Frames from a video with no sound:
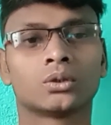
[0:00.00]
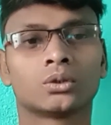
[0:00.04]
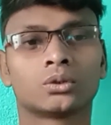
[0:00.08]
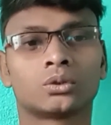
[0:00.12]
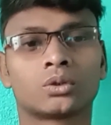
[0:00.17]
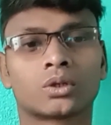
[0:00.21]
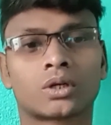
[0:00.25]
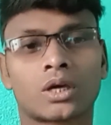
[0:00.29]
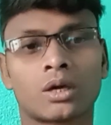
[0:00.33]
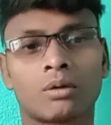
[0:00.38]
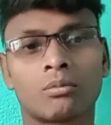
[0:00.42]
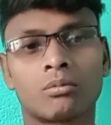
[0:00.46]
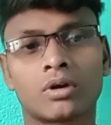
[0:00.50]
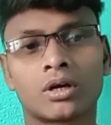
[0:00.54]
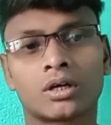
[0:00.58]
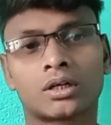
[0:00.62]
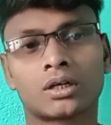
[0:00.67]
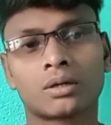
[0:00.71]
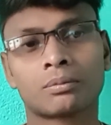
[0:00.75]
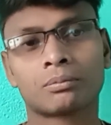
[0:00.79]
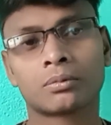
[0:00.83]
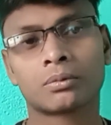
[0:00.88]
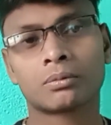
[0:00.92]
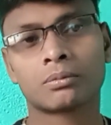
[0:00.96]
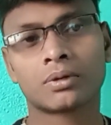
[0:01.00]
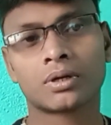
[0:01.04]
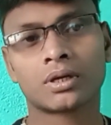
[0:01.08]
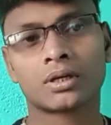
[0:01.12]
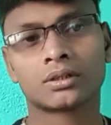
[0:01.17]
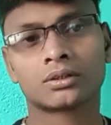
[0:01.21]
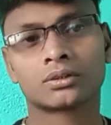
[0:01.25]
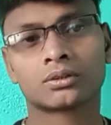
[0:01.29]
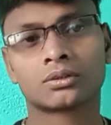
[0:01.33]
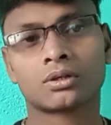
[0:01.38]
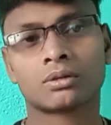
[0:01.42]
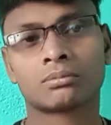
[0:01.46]
তো ক্যাবিনেটটা পড়বে
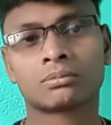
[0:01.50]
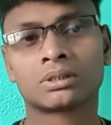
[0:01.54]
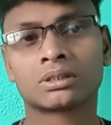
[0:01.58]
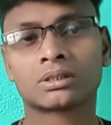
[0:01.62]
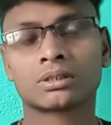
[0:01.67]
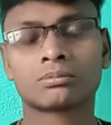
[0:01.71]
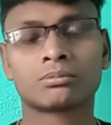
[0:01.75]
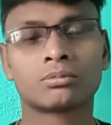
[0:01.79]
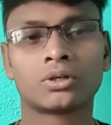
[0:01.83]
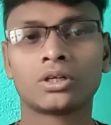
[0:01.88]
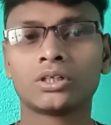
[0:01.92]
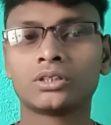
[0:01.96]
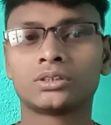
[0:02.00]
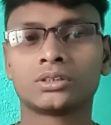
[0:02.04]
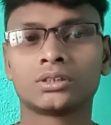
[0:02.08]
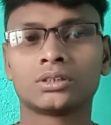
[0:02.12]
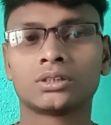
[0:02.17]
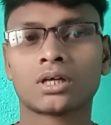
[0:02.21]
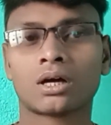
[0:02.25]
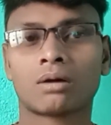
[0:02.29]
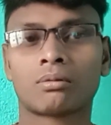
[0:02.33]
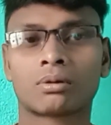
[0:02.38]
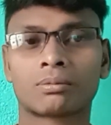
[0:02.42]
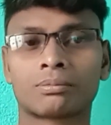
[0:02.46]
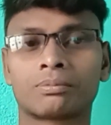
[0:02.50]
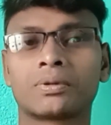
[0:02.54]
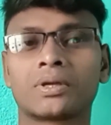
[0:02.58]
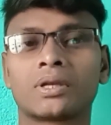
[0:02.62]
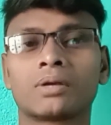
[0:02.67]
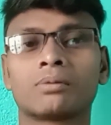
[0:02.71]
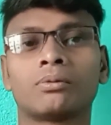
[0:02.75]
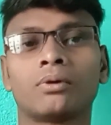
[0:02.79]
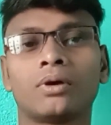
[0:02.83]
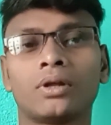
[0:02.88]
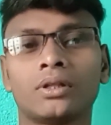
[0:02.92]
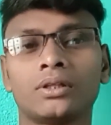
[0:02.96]
তো আপনাদের বলেছি আবার
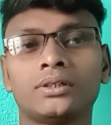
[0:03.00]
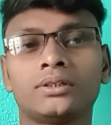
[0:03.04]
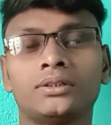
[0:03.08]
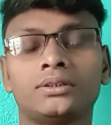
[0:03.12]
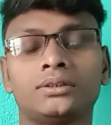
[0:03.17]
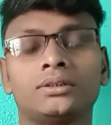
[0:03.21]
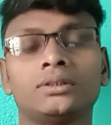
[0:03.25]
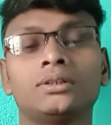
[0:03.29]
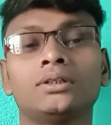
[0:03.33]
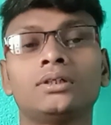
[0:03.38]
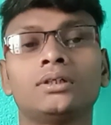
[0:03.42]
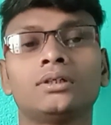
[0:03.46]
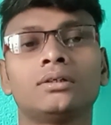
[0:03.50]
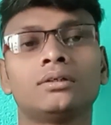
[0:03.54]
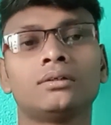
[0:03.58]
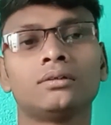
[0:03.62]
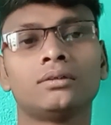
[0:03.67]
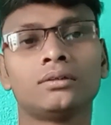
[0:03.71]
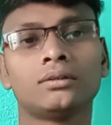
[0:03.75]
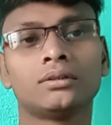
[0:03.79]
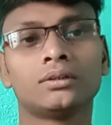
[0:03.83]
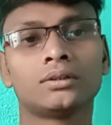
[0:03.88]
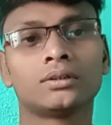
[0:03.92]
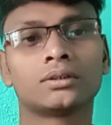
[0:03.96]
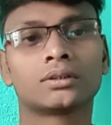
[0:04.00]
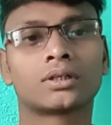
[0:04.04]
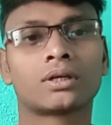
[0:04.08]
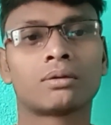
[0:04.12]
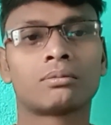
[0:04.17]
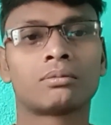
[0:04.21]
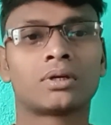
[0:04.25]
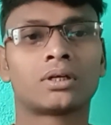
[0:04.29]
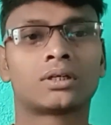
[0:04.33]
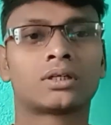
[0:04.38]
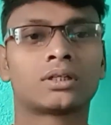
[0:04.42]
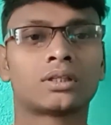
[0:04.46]
ফেরে বলে দিচ্ছি
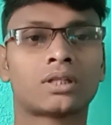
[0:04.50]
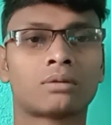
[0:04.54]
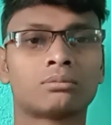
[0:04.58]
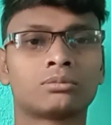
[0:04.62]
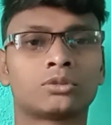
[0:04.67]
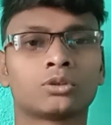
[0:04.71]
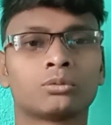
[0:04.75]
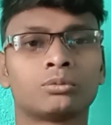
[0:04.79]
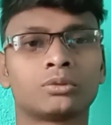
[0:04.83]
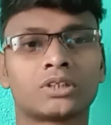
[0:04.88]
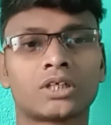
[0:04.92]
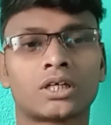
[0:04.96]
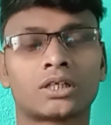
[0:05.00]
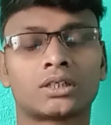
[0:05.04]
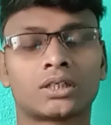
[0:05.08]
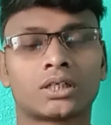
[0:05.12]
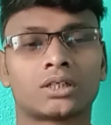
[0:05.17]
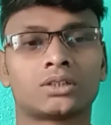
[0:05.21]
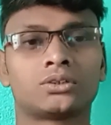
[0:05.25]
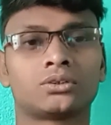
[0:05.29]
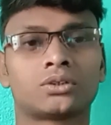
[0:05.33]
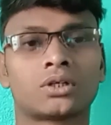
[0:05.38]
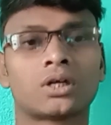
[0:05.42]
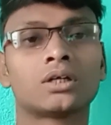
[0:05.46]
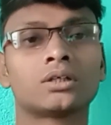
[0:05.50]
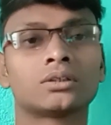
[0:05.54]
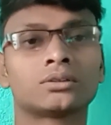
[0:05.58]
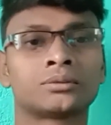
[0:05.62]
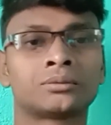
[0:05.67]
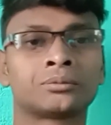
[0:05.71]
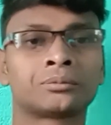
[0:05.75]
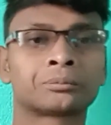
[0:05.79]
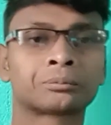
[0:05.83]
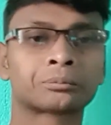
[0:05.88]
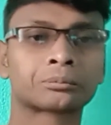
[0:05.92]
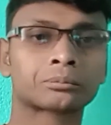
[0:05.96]
কেবিনেটটার দাম চব্বিশ হাজার টাকা জোড়া
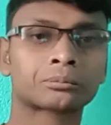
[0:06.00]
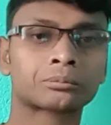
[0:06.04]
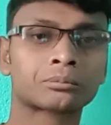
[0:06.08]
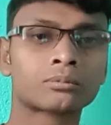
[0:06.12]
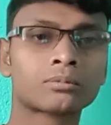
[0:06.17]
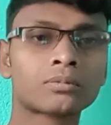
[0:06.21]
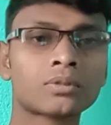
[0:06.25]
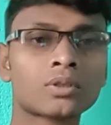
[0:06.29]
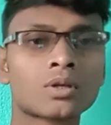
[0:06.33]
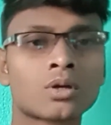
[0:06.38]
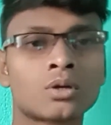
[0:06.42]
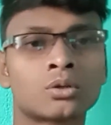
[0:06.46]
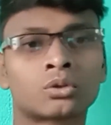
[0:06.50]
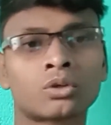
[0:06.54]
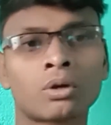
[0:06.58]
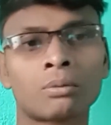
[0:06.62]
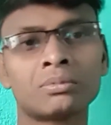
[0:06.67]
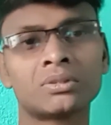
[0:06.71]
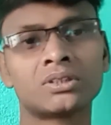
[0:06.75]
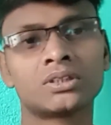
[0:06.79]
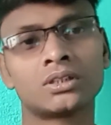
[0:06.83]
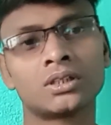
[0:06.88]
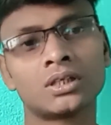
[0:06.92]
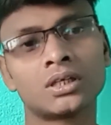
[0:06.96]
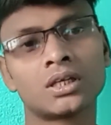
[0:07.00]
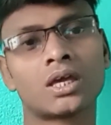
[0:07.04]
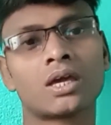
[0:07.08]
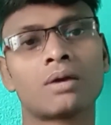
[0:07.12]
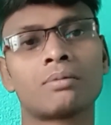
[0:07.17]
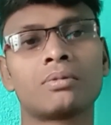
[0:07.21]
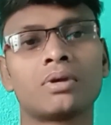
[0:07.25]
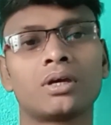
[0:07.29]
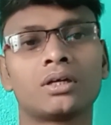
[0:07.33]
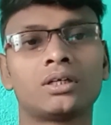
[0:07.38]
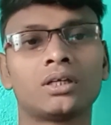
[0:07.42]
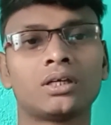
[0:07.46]
তো আমি সেদিন
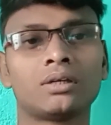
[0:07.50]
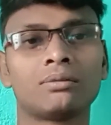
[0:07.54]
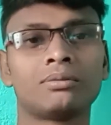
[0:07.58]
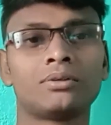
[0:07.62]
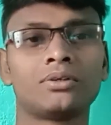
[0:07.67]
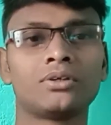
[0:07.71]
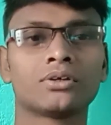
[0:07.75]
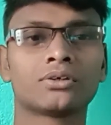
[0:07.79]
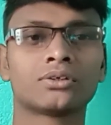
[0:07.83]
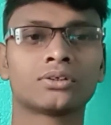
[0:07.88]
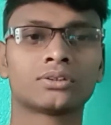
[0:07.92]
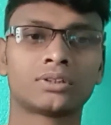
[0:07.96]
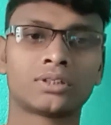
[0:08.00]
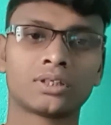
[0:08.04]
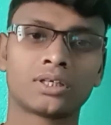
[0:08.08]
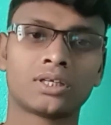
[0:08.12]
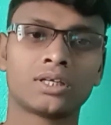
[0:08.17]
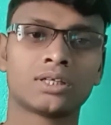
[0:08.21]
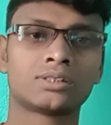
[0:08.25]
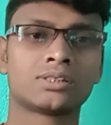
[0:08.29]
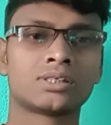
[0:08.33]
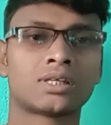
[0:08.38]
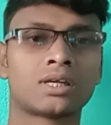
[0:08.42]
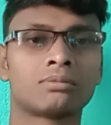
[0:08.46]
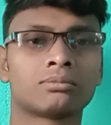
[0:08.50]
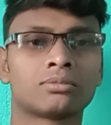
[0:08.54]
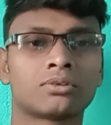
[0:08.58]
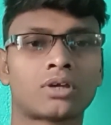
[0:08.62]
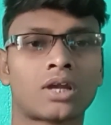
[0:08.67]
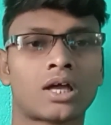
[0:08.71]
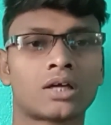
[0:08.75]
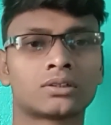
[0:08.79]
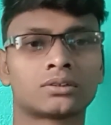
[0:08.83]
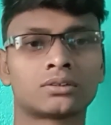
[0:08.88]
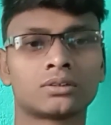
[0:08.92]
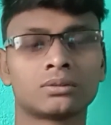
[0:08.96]
কেবিনেটের ভিডিও করতে গিয়েছিলাম তো
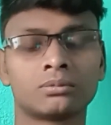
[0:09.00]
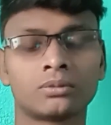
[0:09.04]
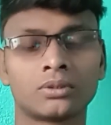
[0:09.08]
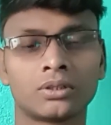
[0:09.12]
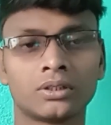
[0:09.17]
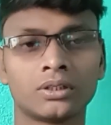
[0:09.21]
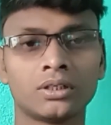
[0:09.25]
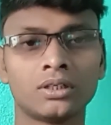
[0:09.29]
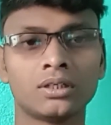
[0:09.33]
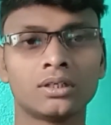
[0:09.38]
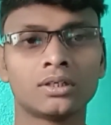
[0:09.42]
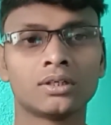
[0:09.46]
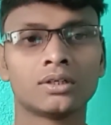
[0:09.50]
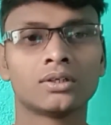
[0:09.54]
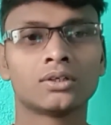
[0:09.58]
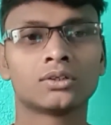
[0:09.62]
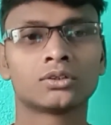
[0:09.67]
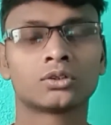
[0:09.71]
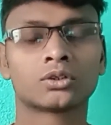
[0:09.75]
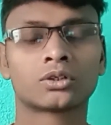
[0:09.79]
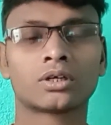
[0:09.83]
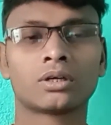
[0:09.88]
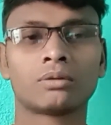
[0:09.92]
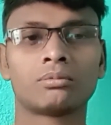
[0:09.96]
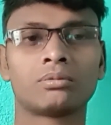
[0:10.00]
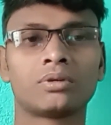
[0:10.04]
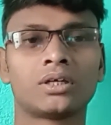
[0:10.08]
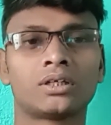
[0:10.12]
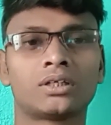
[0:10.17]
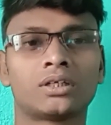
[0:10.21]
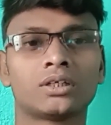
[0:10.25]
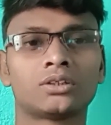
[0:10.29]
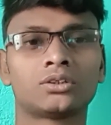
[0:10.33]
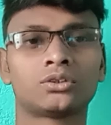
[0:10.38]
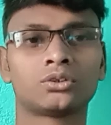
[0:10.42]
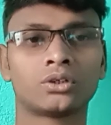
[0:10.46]
লাস্টে বলে দিই
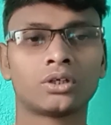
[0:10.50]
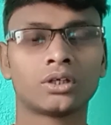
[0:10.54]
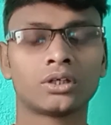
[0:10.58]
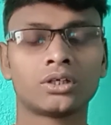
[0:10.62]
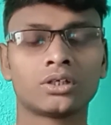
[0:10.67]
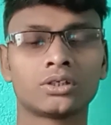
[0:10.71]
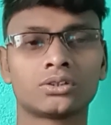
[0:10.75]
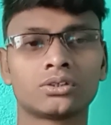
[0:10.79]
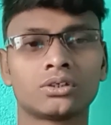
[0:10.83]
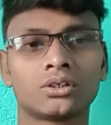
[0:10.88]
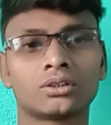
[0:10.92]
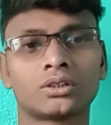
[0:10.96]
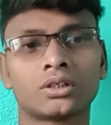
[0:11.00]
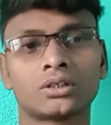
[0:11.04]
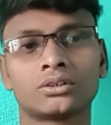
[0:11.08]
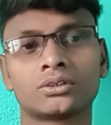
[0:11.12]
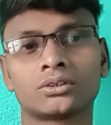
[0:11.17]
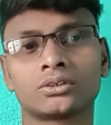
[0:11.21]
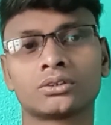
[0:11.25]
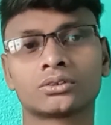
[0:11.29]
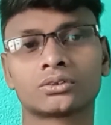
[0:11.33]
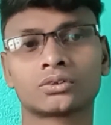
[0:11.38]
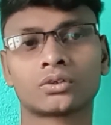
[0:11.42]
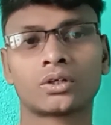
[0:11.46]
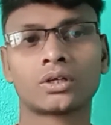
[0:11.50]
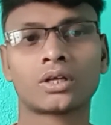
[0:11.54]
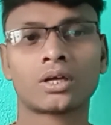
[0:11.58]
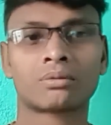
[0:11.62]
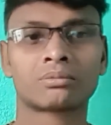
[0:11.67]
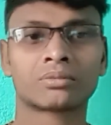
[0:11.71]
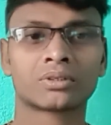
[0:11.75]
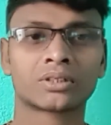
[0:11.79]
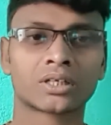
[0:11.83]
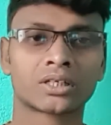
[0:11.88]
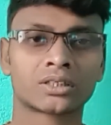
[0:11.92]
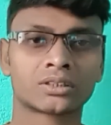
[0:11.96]
কেবিনেটটা চলে গিয়েছিলো তার জন্য সরি
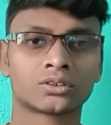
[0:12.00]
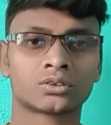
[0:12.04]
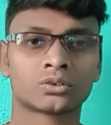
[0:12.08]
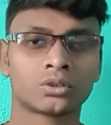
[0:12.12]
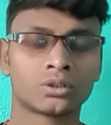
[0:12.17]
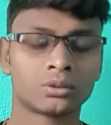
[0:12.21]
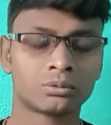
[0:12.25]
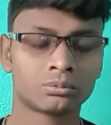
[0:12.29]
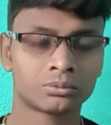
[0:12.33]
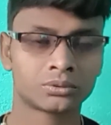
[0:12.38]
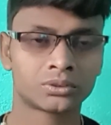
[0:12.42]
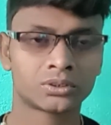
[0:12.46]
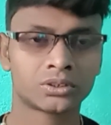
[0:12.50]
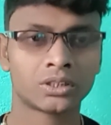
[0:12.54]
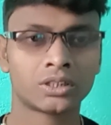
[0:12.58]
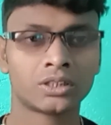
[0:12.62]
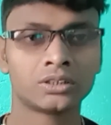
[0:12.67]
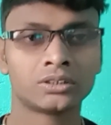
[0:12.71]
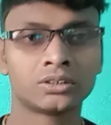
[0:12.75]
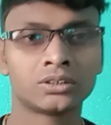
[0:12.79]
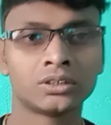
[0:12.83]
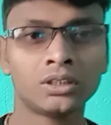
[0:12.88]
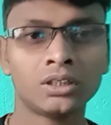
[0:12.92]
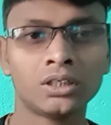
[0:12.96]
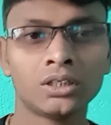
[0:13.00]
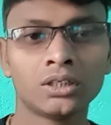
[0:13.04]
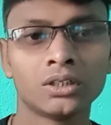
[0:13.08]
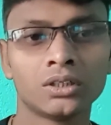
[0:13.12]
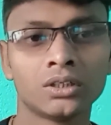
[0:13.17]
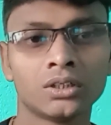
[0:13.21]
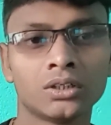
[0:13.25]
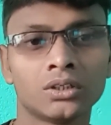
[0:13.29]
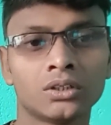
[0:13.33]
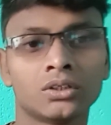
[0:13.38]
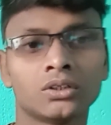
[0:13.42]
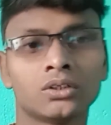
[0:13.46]
আমাদের সরি চেয়ে নিচ্ছি
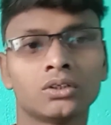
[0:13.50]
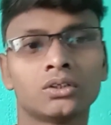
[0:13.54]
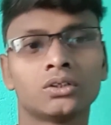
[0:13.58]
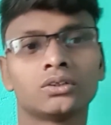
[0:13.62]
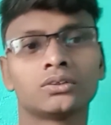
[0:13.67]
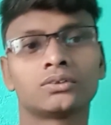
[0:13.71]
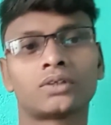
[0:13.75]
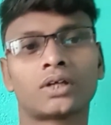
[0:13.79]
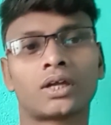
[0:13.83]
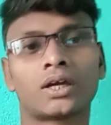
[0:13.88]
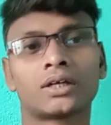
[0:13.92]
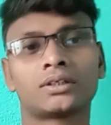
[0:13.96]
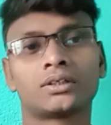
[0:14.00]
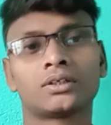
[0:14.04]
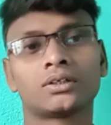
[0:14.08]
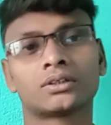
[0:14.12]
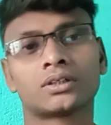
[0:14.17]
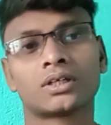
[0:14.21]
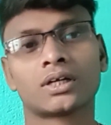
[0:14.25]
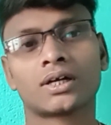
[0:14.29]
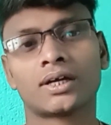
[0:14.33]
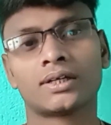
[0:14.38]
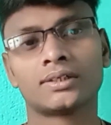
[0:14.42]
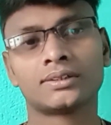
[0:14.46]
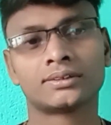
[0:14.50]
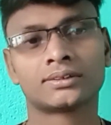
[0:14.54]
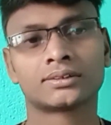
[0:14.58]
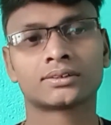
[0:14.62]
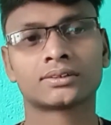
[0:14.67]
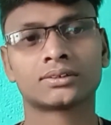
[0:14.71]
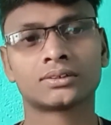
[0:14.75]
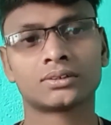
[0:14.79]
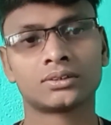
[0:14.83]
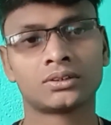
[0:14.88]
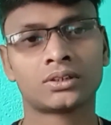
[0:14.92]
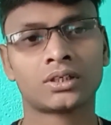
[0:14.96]
তার একটি কথা গাইস
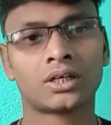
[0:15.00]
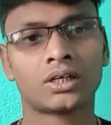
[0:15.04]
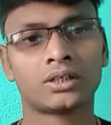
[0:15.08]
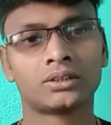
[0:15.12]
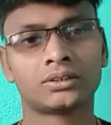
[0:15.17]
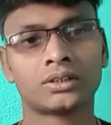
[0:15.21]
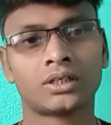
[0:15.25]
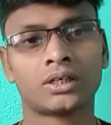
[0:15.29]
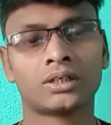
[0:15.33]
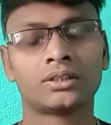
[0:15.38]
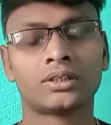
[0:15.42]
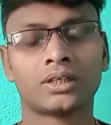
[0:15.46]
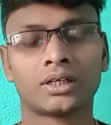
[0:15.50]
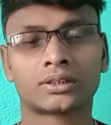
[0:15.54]
যারা চ্যানেলটি